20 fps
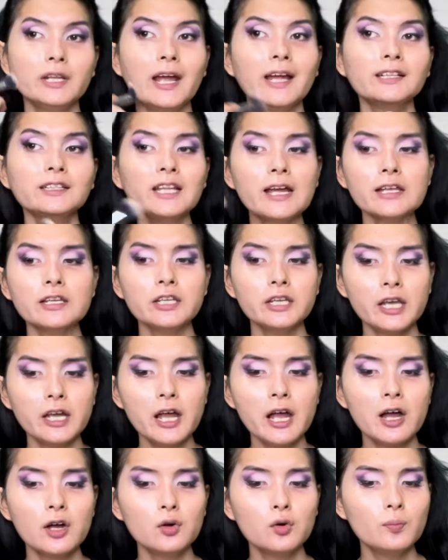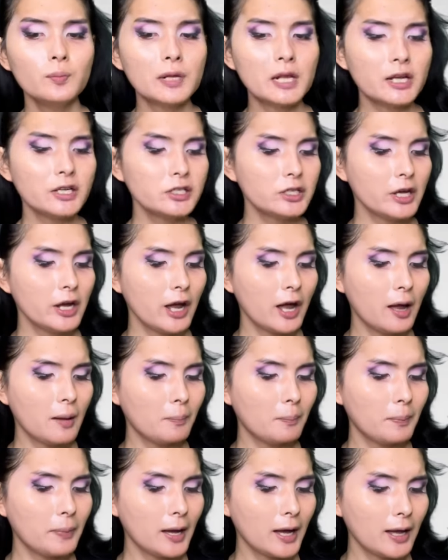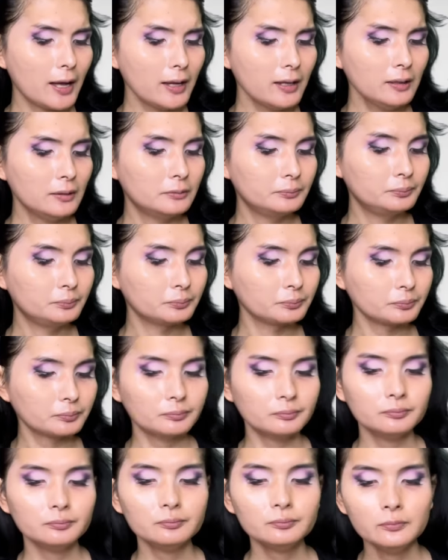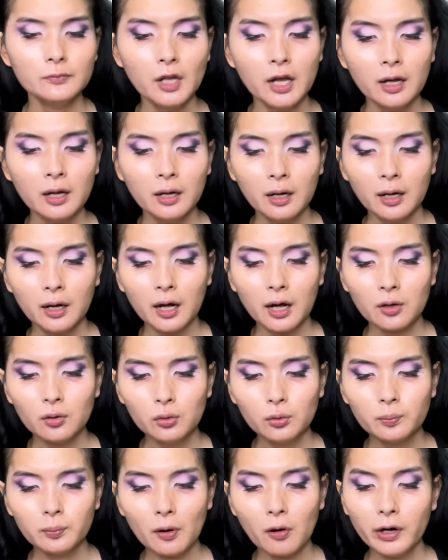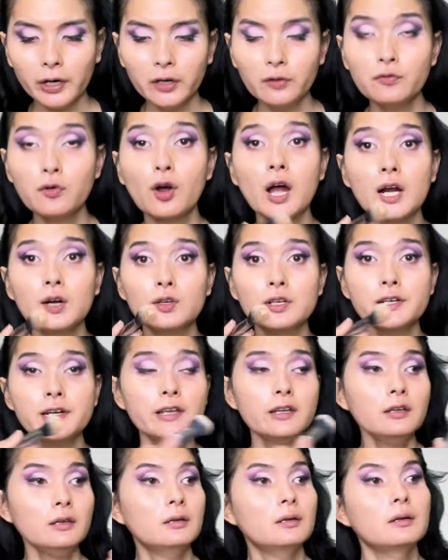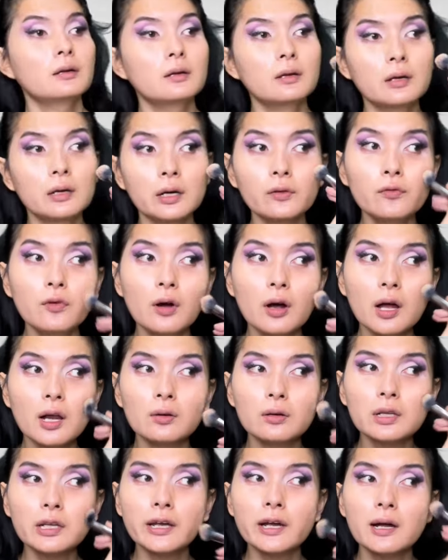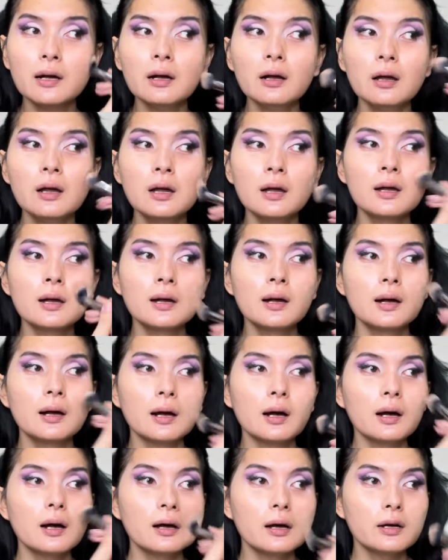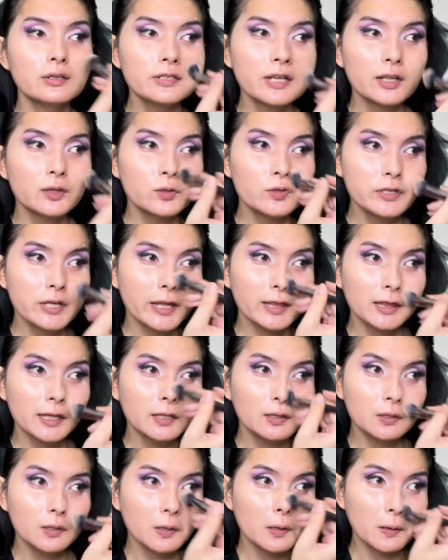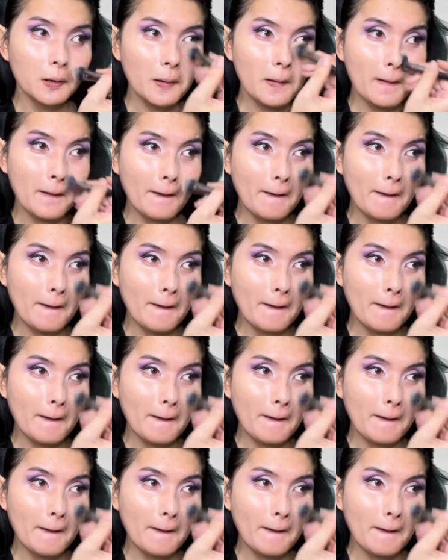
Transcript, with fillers: yang tanya aku brushnya apa aku lupa oh ini vokalur deh ini vokalur yang uh, satu set gitu loh